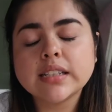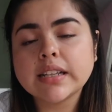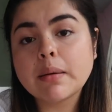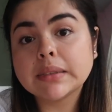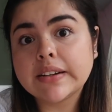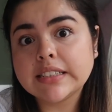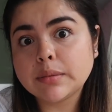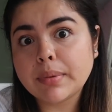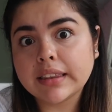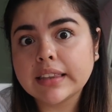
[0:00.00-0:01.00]
así es que vamos a ver si
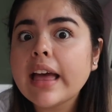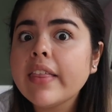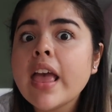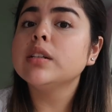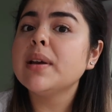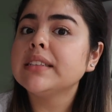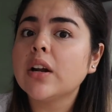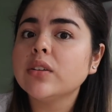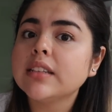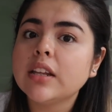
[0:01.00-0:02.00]
es verdad. les voy a
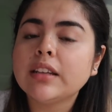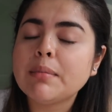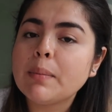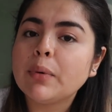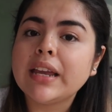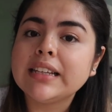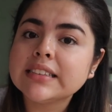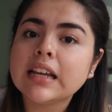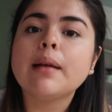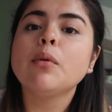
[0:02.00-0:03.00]
estar contando también por
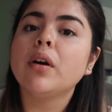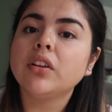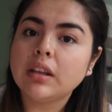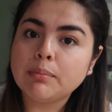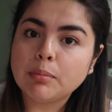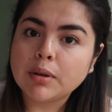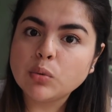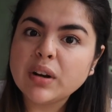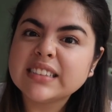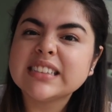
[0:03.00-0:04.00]
Instagram cuánto tiempo me
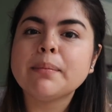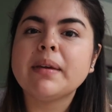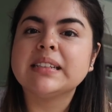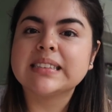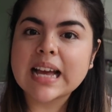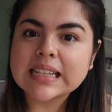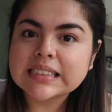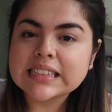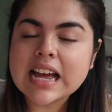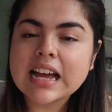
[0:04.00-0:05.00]
dura, si se me
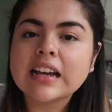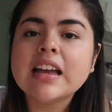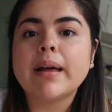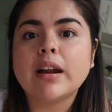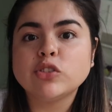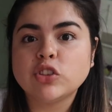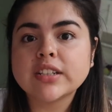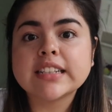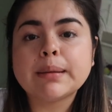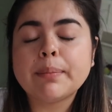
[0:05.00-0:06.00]
desgastan. Para
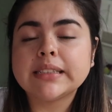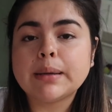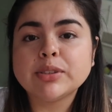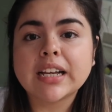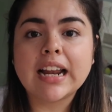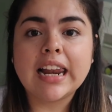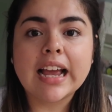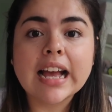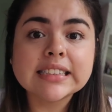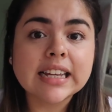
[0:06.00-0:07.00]
nosotros que pasamos acá en
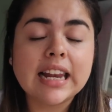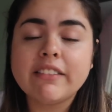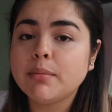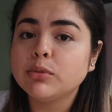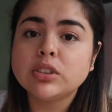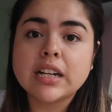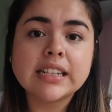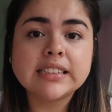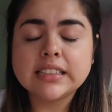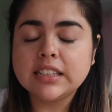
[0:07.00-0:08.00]
la casa, que lavamos
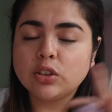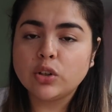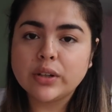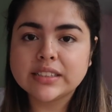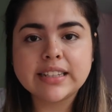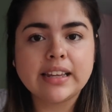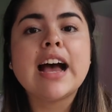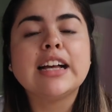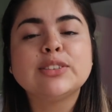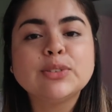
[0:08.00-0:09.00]
trastes y todo ese
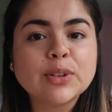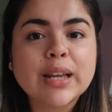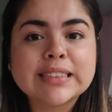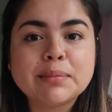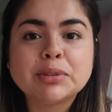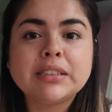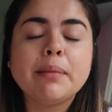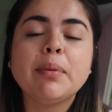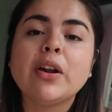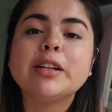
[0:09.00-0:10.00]
asunto que hacemos
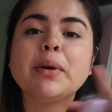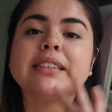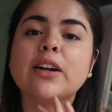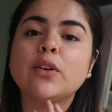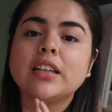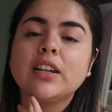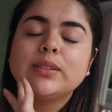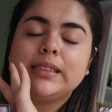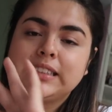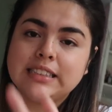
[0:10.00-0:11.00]
siempre. Yo les voy a estar
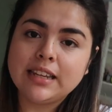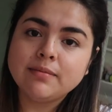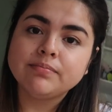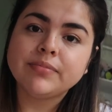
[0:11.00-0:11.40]
contando si sí